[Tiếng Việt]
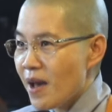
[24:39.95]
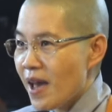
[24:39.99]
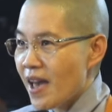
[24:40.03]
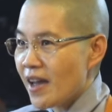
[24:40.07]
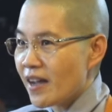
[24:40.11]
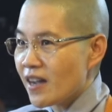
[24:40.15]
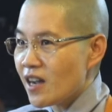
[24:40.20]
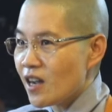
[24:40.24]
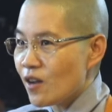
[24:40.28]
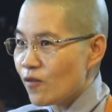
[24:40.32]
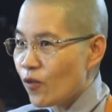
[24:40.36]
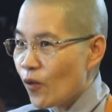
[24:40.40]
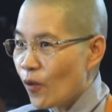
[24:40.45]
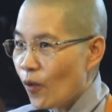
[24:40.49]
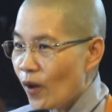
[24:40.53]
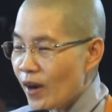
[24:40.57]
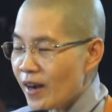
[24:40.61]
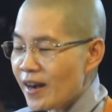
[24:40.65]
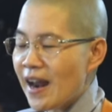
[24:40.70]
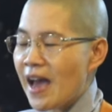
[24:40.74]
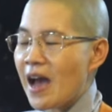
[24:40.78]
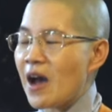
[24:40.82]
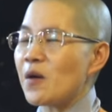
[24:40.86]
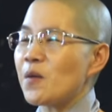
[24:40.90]
người mẹ người
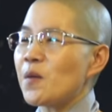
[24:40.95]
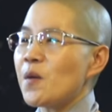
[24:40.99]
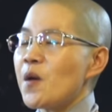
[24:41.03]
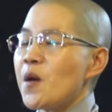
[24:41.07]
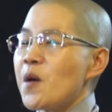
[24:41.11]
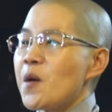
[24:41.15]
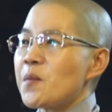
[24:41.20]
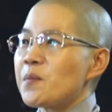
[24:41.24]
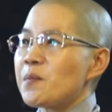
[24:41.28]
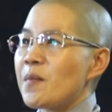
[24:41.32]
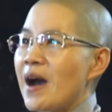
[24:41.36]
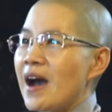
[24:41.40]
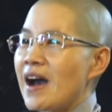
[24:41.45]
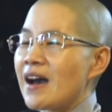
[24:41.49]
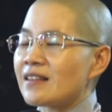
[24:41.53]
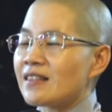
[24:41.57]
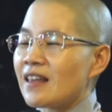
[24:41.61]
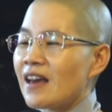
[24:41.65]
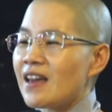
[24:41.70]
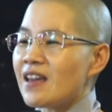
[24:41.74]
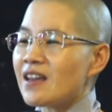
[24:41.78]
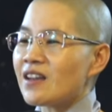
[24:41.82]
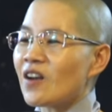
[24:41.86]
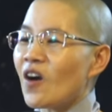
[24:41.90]
phụ huynh nào
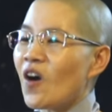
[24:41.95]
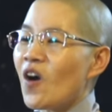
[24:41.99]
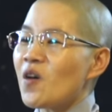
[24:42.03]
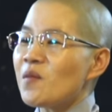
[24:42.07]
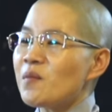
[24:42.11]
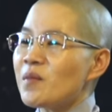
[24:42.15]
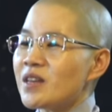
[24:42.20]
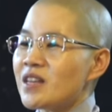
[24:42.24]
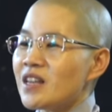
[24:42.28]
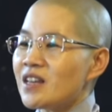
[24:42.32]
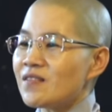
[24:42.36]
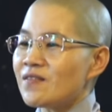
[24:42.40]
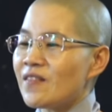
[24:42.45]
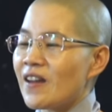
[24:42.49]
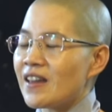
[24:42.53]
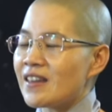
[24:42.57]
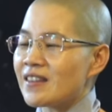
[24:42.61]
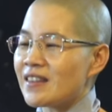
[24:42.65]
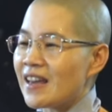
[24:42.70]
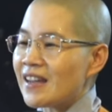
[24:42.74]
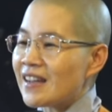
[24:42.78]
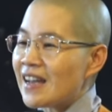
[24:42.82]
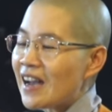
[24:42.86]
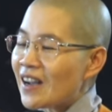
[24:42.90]
mà thấy con mình như
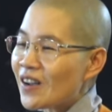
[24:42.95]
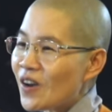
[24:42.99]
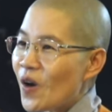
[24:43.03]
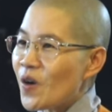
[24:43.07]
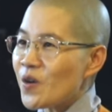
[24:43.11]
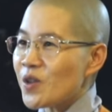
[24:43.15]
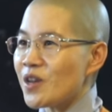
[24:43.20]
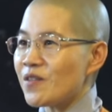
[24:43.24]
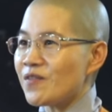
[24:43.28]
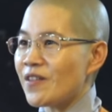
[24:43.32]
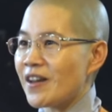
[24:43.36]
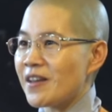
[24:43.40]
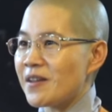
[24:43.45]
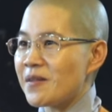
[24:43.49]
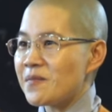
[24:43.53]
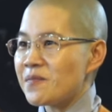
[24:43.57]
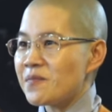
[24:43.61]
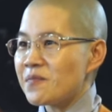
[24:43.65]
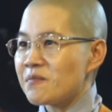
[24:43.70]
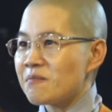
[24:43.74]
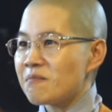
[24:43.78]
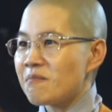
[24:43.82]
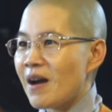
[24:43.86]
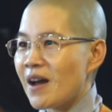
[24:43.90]
vậy thấy các con như
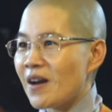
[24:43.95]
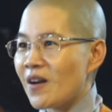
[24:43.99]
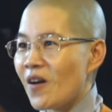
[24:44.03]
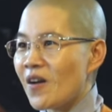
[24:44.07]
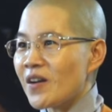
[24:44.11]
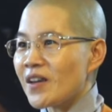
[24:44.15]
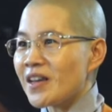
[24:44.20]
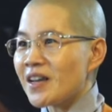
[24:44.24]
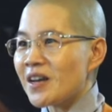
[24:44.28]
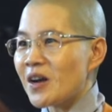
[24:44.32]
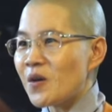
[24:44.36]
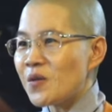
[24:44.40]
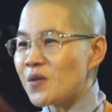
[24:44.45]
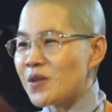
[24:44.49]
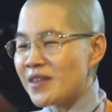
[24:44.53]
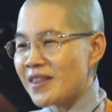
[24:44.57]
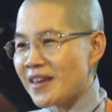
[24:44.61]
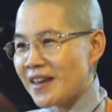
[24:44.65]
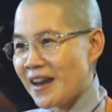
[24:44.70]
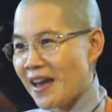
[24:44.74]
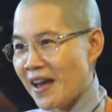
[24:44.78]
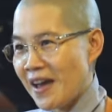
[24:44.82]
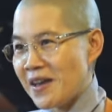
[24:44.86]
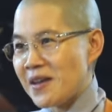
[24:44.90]
vậy mà nói cái câu
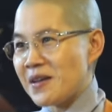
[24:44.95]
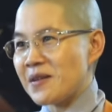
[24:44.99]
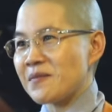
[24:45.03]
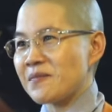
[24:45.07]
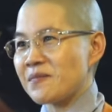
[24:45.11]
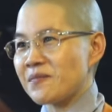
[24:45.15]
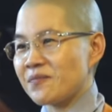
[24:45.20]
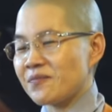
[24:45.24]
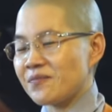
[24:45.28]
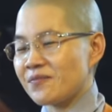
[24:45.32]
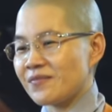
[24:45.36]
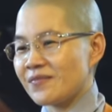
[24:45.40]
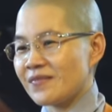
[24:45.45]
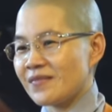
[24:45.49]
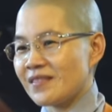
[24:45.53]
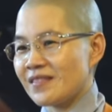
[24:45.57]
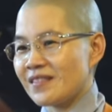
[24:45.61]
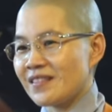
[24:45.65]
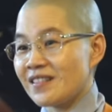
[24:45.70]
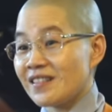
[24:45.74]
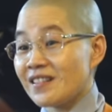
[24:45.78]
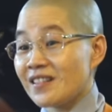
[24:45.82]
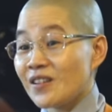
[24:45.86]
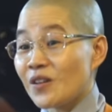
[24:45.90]
như thế này
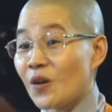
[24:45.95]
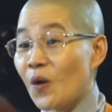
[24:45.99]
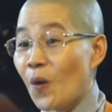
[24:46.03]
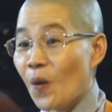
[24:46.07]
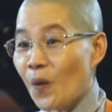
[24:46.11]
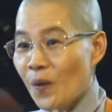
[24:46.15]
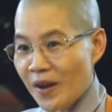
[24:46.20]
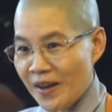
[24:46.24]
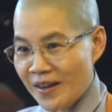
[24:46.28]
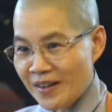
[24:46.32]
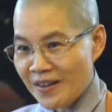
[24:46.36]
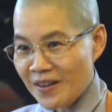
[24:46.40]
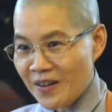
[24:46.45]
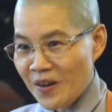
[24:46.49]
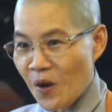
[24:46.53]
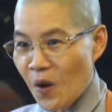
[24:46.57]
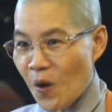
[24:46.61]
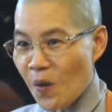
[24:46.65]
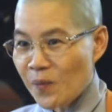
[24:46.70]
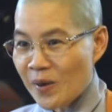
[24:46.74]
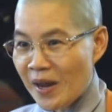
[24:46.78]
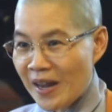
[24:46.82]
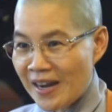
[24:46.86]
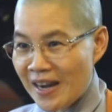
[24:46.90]
cố lên
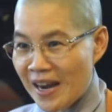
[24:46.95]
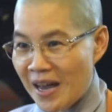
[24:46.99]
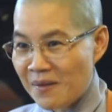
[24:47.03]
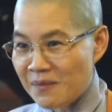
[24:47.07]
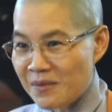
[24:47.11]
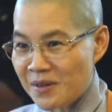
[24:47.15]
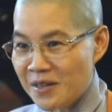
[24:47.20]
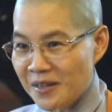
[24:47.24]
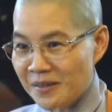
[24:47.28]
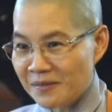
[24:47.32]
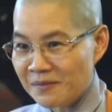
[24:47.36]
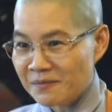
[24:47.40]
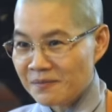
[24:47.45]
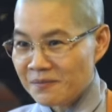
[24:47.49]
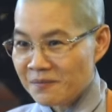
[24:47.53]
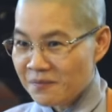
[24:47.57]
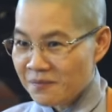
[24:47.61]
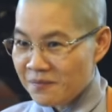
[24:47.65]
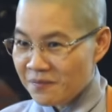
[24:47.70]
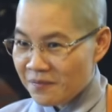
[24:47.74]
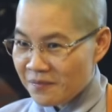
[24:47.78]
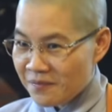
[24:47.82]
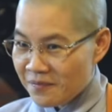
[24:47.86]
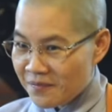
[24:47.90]
hôm nay làm được
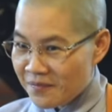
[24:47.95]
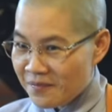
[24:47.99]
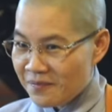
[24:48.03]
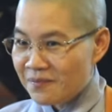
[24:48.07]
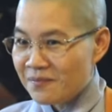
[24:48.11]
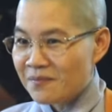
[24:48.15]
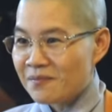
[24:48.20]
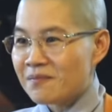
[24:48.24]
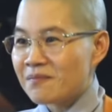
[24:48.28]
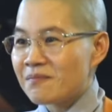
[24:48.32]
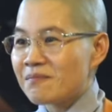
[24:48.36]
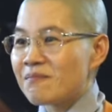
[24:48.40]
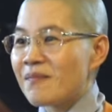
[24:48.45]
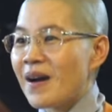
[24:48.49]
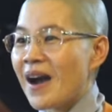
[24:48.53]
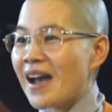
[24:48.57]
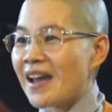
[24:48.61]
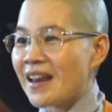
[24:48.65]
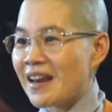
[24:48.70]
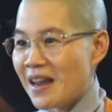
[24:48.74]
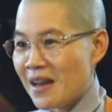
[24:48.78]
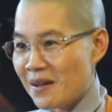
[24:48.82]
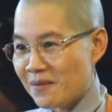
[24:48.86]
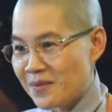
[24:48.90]

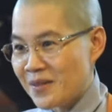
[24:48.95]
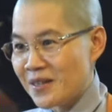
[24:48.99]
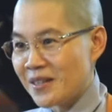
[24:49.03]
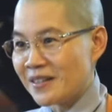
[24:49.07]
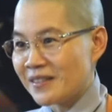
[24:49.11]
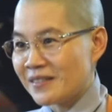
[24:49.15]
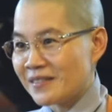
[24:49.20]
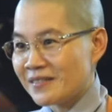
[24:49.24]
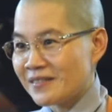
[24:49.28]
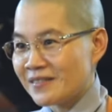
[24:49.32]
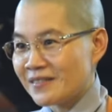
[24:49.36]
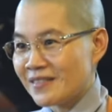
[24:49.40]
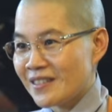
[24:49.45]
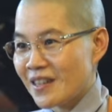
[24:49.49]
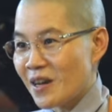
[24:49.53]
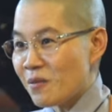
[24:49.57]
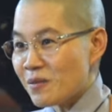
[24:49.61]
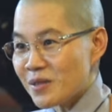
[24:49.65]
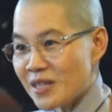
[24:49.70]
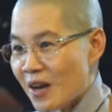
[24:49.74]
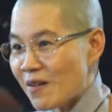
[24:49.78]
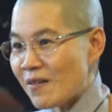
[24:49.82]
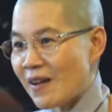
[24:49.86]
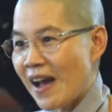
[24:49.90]
mai làm được
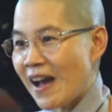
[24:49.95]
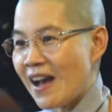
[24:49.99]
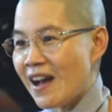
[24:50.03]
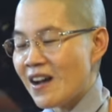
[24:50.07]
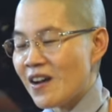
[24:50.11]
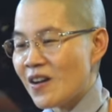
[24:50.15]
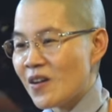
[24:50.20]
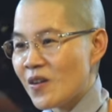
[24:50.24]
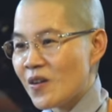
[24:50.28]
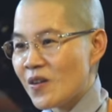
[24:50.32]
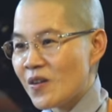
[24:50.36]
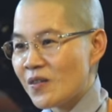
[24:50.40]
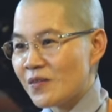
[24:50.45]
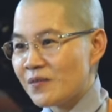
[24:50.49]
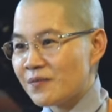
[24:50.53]
không sao cả